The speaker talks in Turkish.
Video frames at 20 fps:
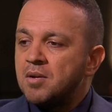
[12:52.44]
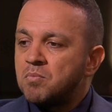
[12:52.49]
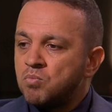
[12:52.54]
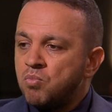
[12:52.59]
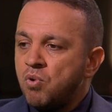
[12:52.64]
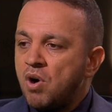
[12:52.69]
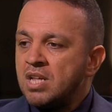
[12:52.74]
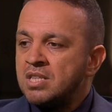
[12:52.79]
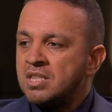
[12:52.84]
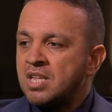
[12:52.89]

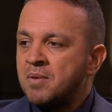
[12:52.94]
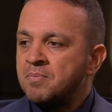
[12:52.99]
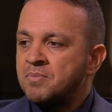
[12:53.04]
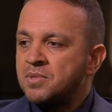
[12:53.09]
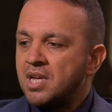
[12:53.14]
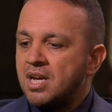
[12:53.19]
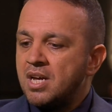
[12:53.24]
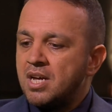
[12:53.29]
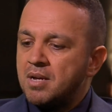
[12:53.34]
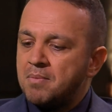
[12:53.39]
Bu
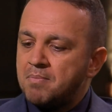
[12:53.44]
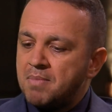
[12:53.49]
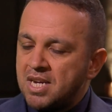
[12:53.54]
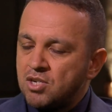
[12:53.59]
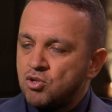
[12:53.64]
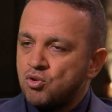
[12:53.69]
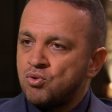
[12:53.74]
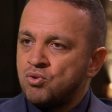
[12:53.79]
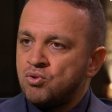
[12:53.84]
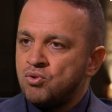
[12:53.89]
anlamda
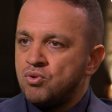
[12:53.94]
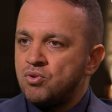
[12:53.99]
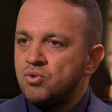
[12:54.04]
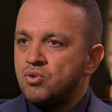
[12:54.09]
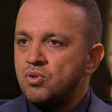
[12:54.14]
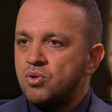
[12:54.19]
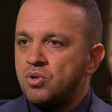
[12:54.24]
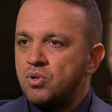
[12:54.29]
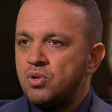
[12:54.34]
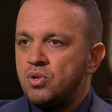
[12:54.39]
ben şunu
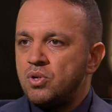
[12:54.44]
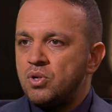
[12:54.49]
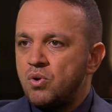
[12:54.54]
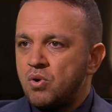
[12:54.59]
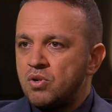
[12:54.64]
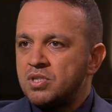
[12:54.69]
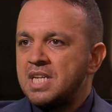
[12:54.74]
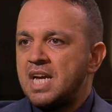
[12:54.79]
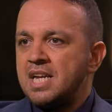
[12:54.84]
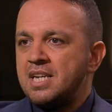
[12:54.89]

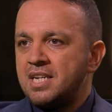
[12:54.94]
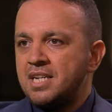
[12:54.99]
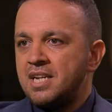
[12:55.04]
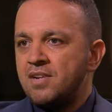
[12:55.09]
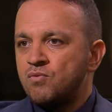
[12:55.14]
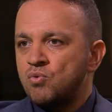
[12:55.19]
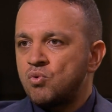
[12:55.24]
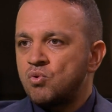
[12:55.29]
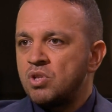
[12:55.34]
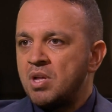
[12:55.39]

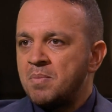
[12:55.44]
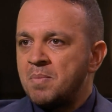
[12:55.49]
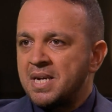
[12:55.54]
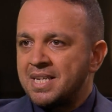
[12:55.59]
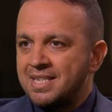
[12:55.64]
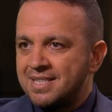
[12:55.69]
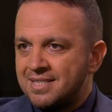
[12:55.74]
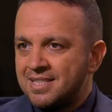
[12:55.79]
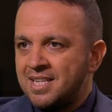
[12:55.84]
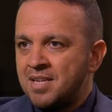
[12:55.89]
özellikle
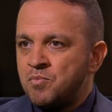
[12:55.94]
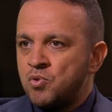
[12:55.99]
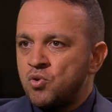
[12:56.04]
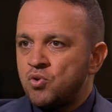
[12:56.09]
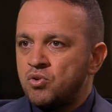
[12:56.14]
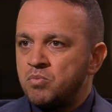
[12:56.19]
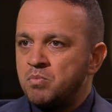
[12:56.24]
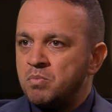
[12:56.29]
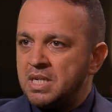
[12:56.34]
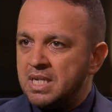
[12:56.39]
vurgulamak
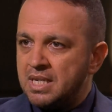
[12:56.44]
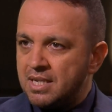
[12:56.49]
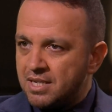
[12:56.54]
istemiyorum.